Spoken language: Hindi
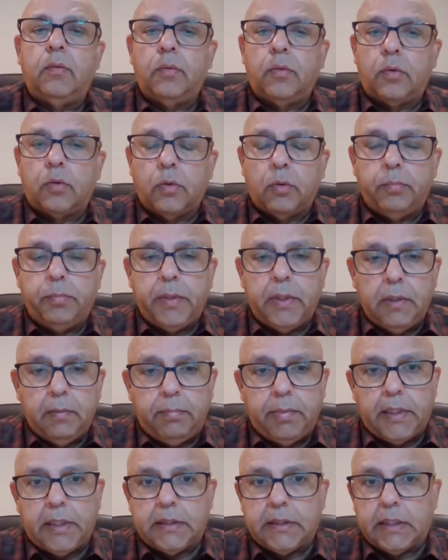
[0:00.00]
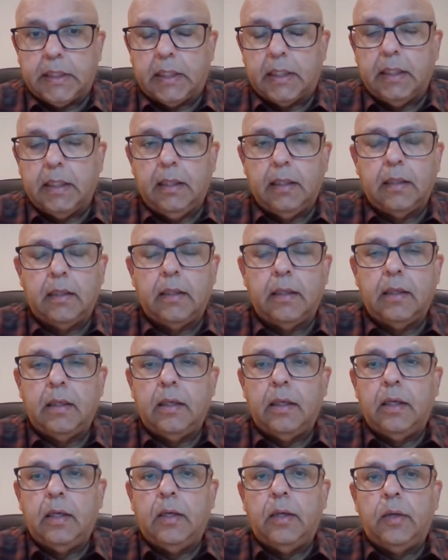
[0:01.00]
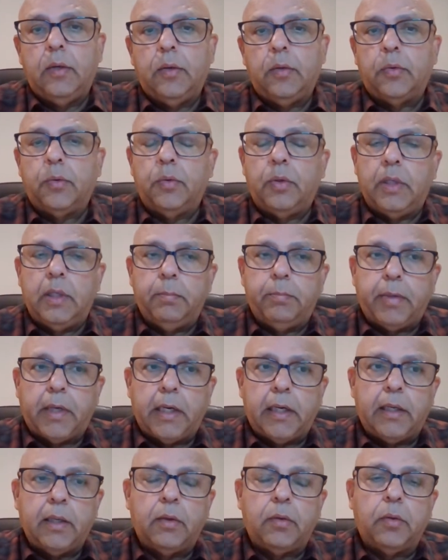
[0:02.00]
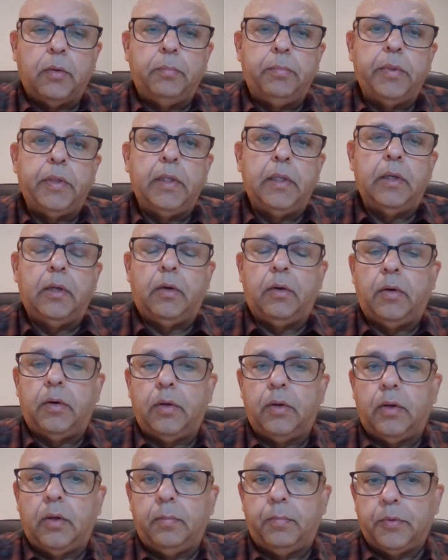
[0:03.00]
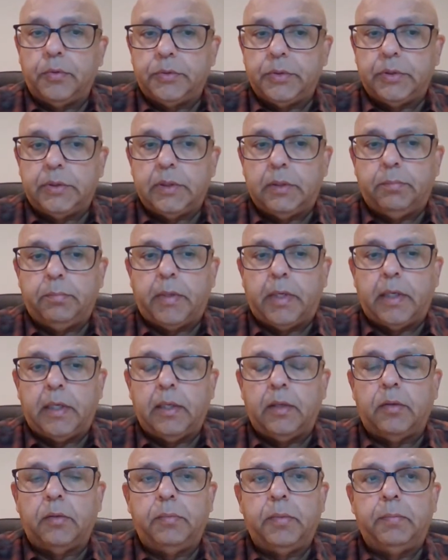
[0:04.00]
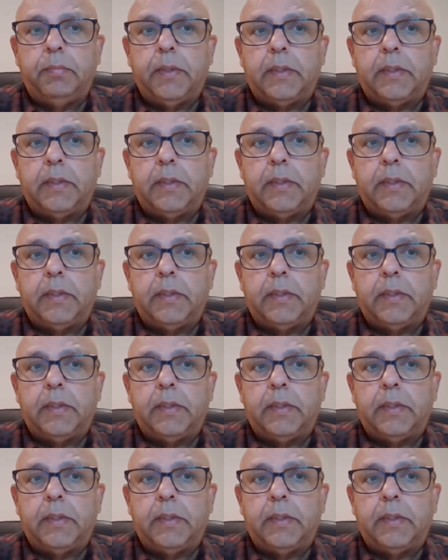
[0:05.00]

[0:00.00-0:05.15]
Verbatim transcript: उनको भी भेजेंगे रूलिंग पार्टी को भी और अपोजिशन पार्टी को भी